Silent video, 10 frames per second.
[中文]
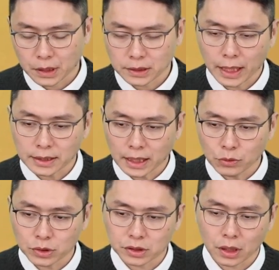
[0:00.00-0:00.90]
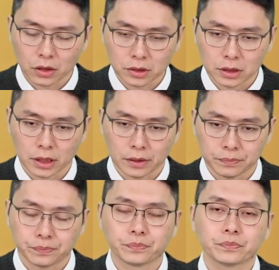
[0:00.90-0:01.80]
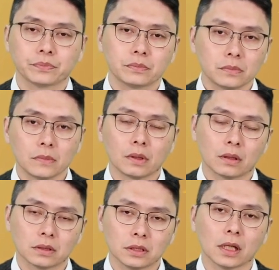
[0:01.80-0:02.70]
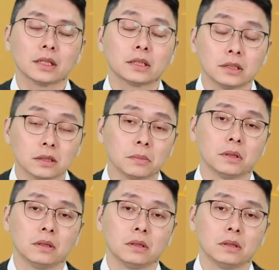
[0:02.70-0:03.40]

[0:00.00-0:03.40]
在三月十号之前，市场在等什么？